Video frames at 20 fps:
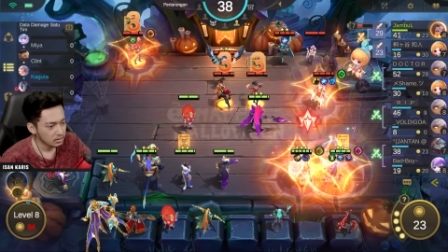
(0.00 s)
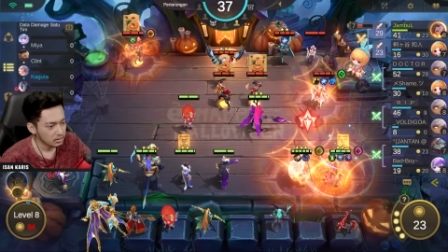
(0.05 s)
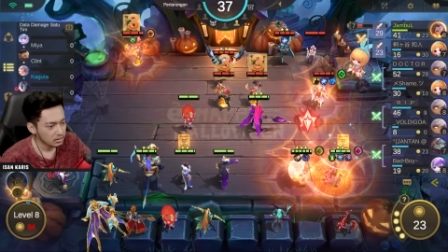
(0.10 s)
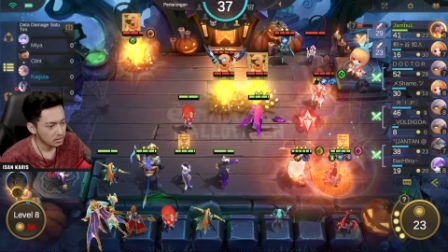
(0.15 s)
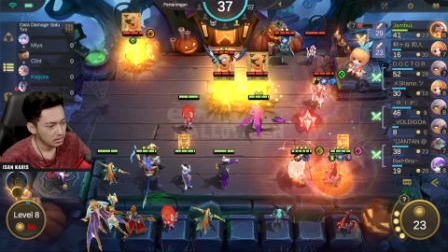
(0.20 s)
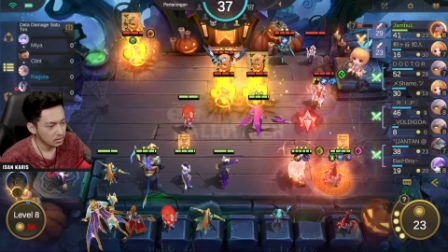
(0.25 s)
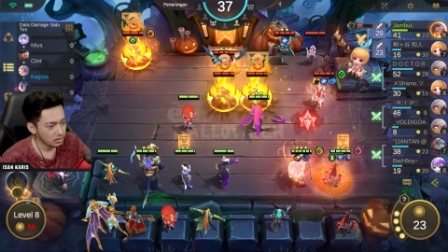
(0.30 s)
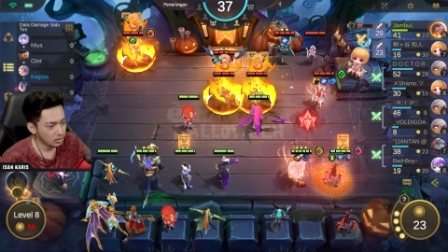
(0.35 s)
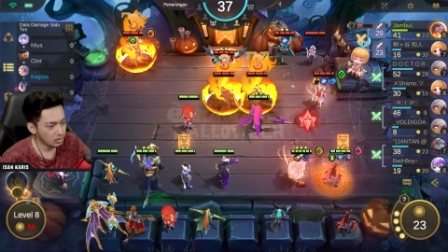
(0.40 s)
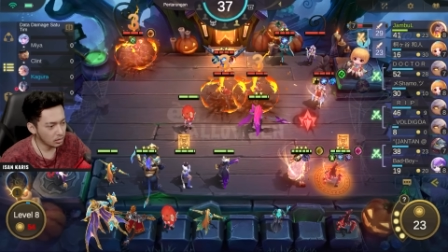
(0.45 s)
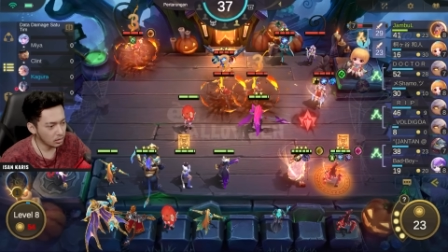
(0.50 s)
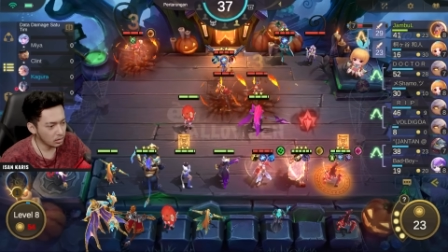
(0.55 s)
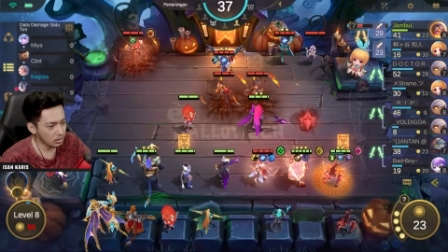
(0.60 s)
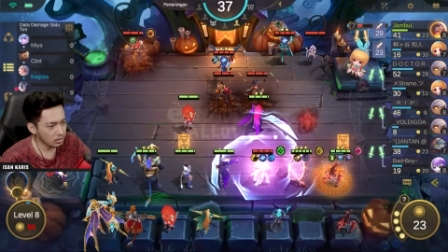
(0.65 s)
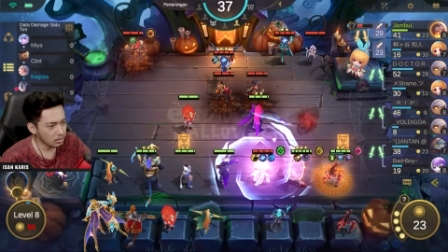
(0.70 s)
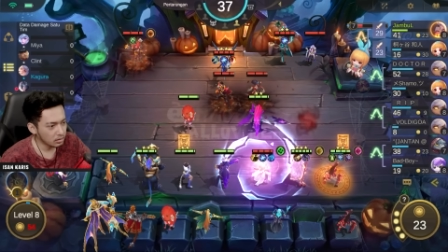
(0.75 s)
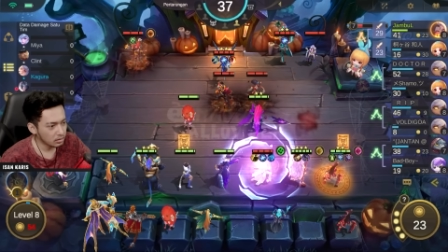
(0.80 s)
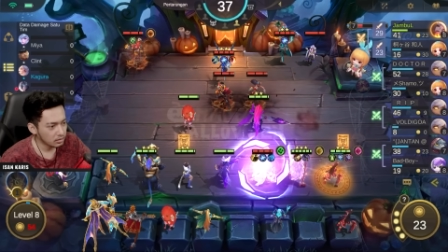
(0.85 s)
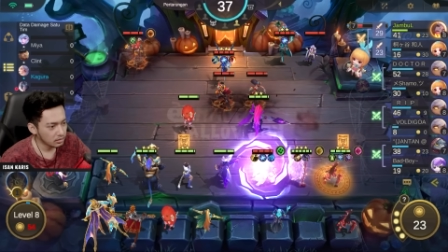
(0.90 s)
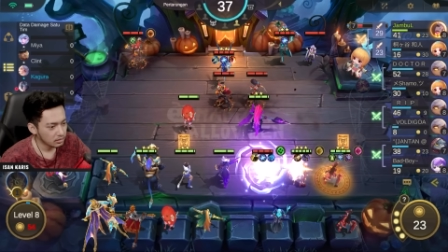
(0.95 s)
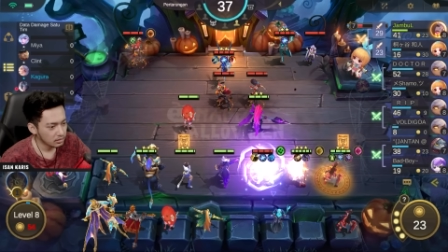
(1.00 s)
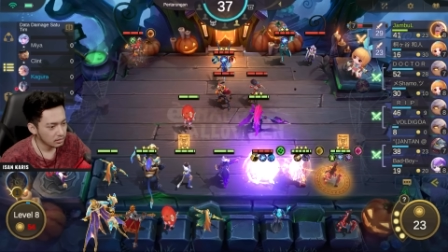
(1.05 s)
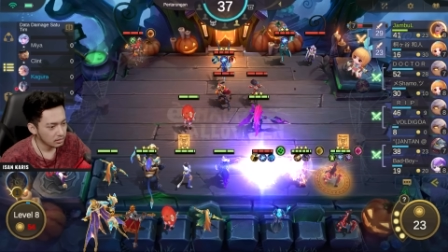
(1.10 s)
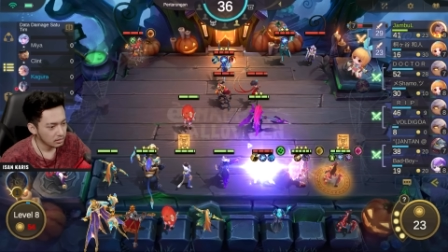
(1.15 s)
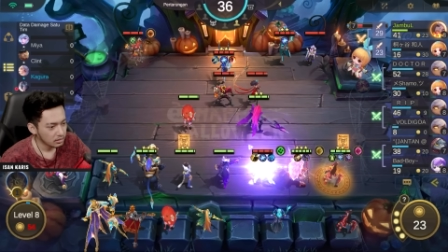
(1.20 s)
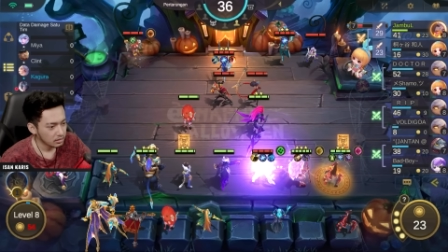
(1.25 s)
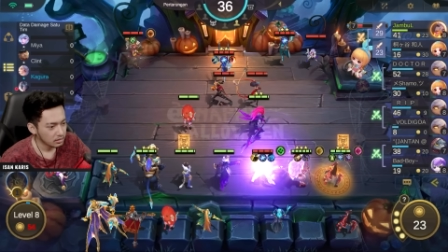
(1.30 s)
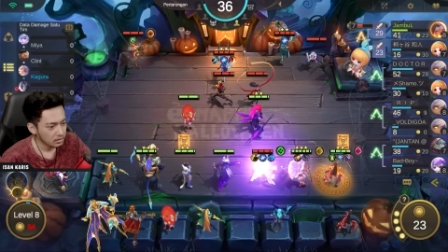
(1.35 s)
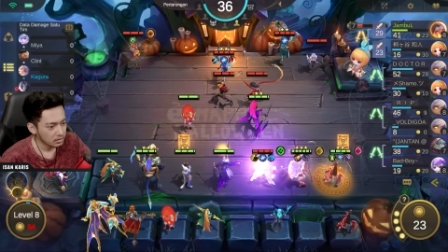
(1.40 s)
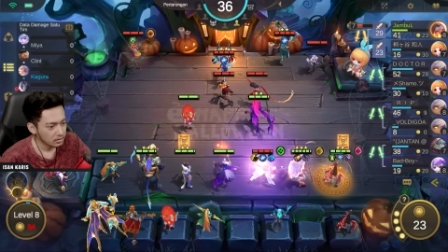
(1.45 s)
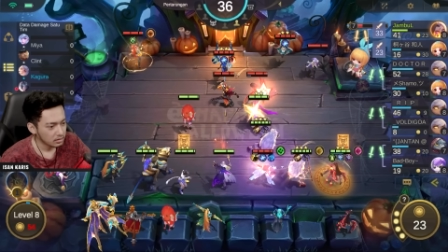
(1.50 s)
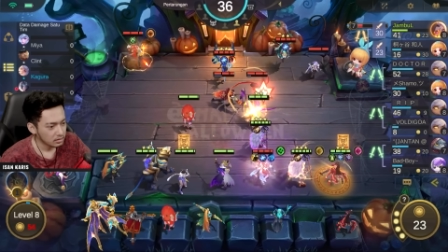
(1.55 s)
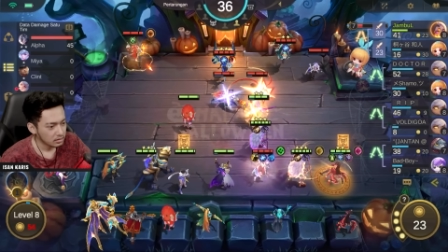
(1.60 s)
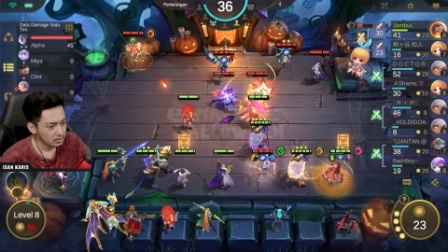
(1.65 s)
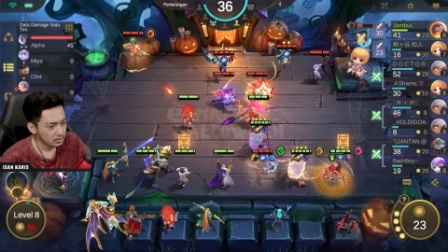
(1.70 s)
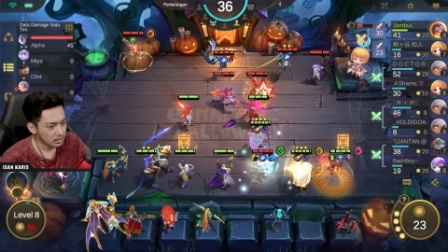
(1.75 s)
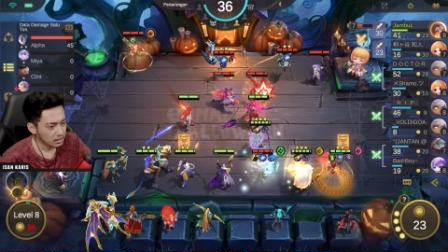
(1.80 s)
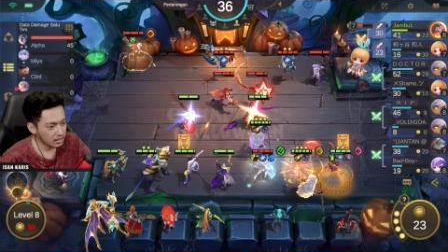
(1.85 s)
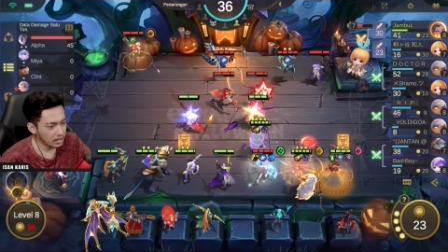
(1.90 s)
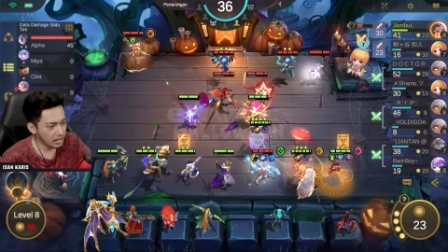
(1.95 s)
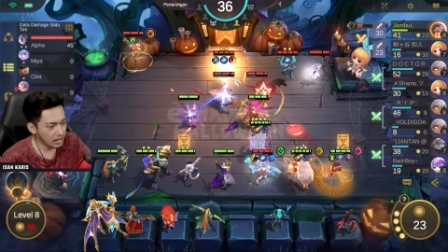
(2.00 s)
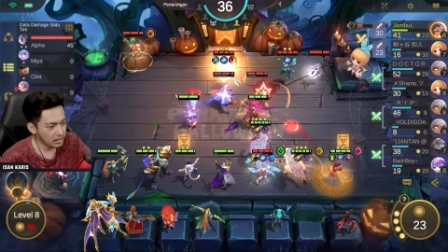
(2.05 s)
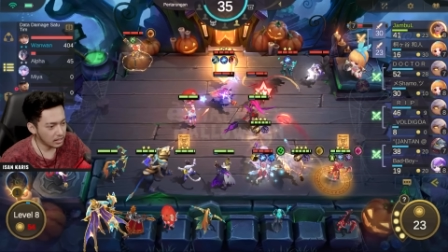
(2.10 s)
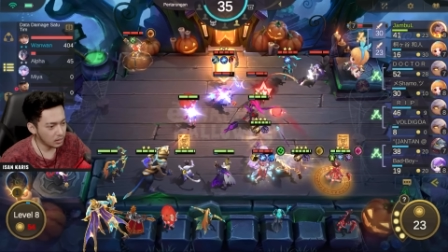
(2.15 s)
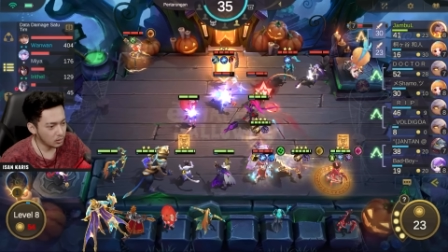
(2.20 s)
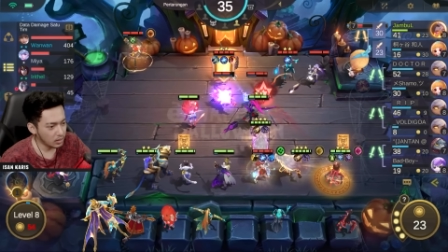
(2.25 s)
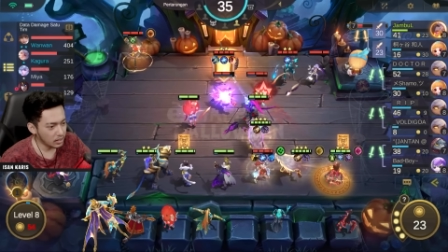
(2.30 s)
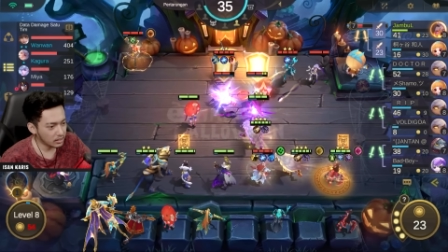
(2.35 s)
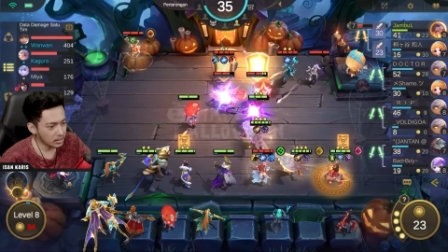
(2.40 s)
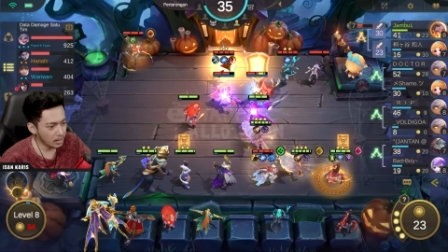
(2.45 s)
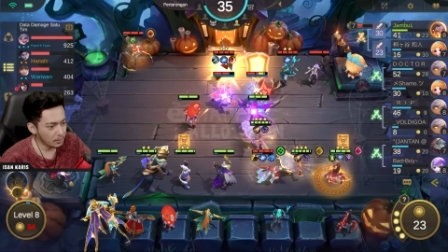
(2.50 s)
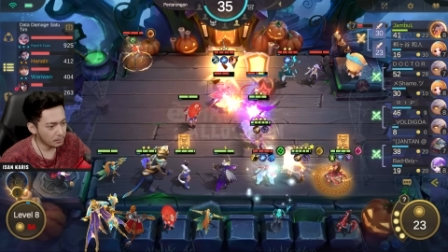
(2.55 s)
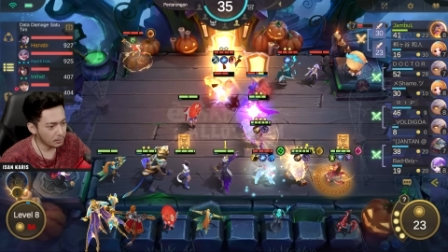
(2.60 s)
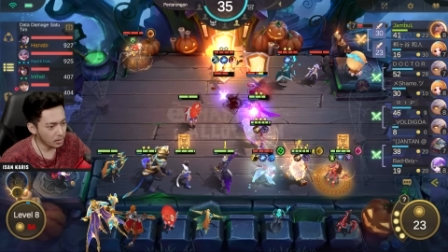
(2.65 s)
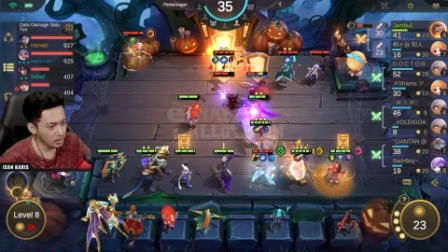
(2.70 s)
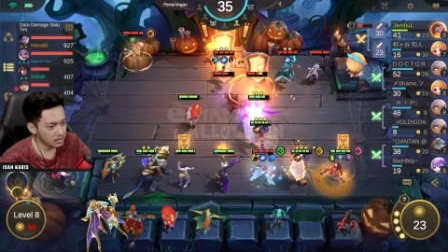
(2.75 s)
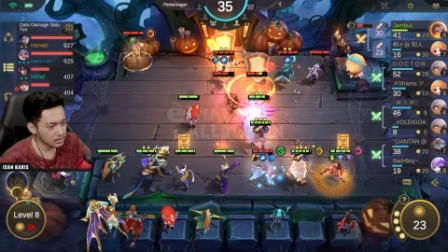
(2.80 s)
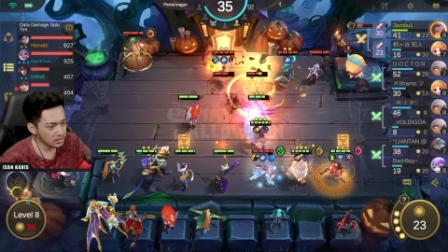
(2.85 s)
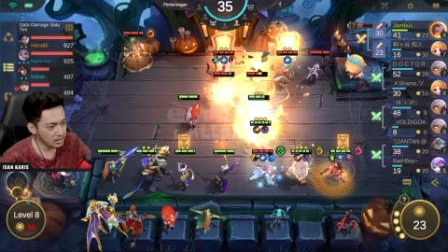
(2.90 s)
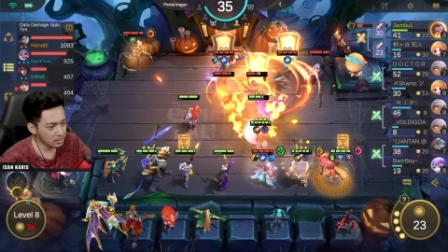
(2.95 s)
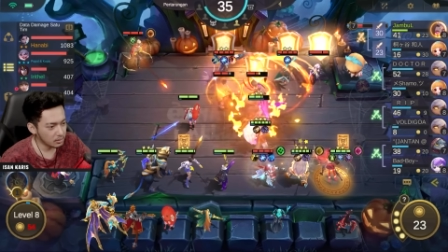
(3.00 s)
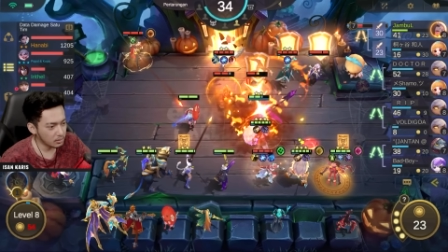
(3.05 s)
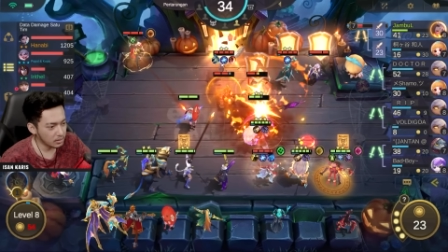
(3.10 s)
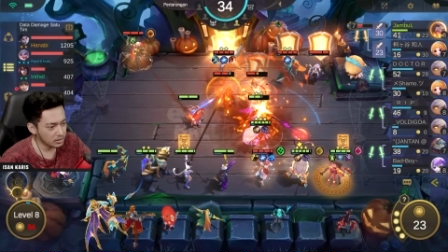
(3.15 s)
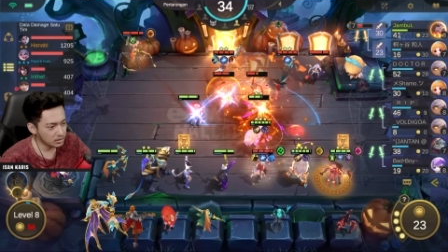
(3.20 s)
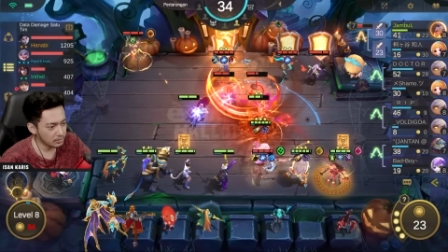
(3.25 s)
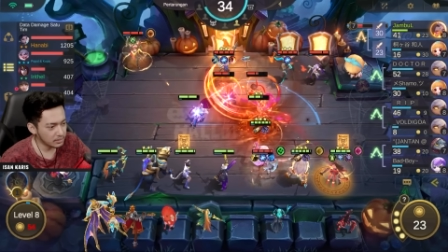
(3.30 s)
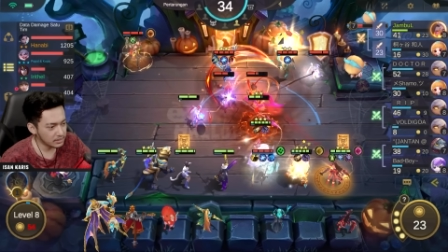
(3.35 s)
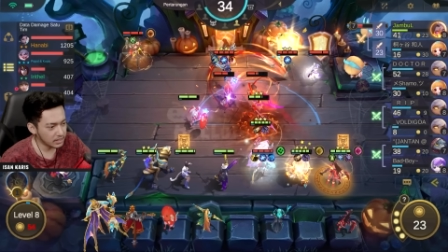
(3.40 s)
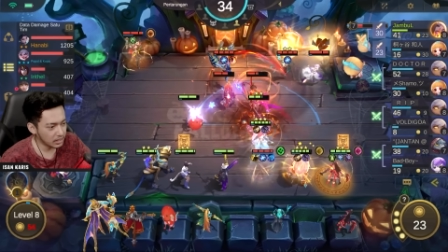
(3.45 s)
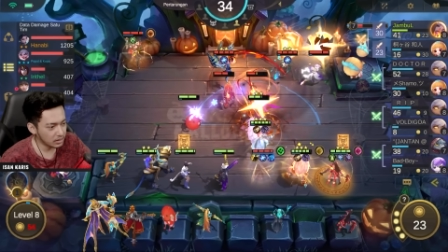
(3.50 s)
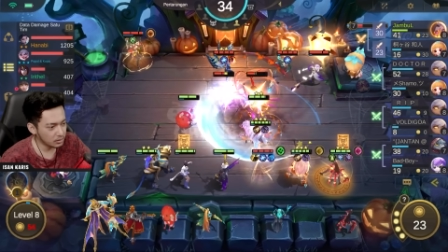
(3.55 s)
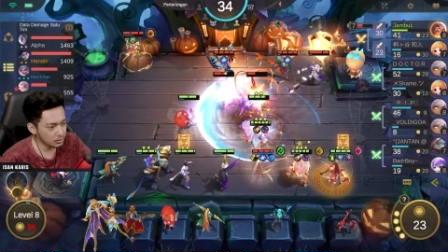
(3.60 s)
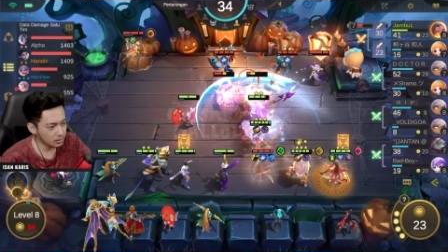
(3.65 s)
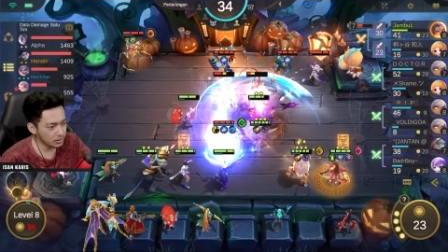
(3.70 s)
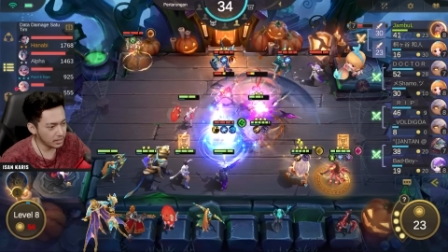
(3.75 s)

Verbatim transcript: Yuk. Tenang ada dua tampol sekarang bukan cuma satu.